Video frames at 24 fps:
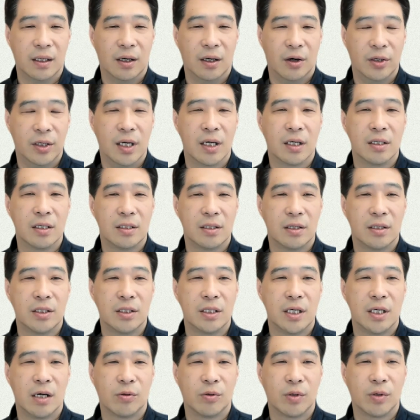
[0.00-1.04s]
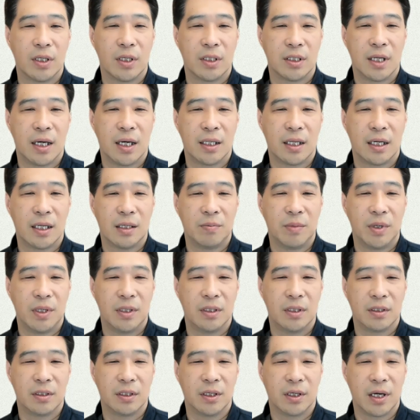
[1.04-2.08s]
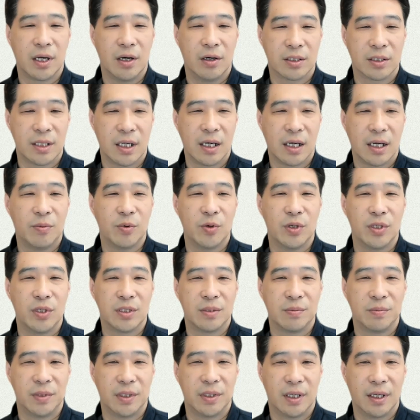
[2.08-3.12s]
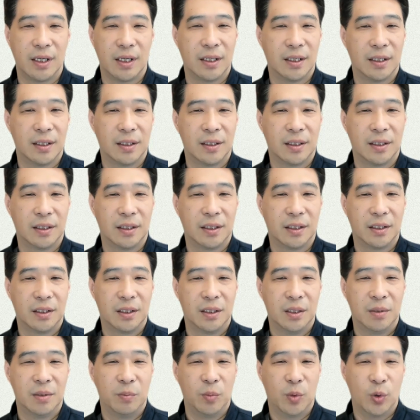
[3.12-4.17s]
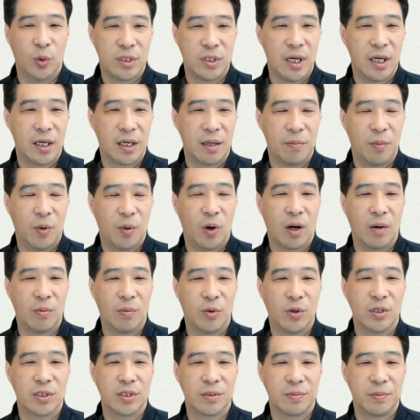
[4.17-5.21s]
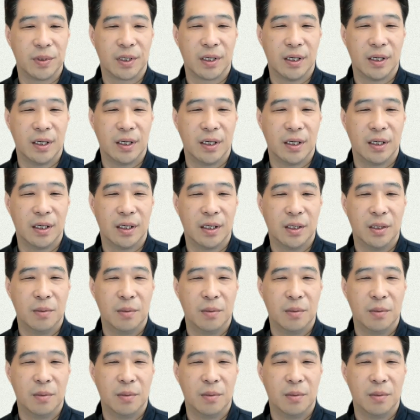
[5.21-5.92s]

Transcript: 언약을 성취하고 계시는 하나님의 능력의 역사가 보였습니다. 모세에게 뭐가 보였습니까?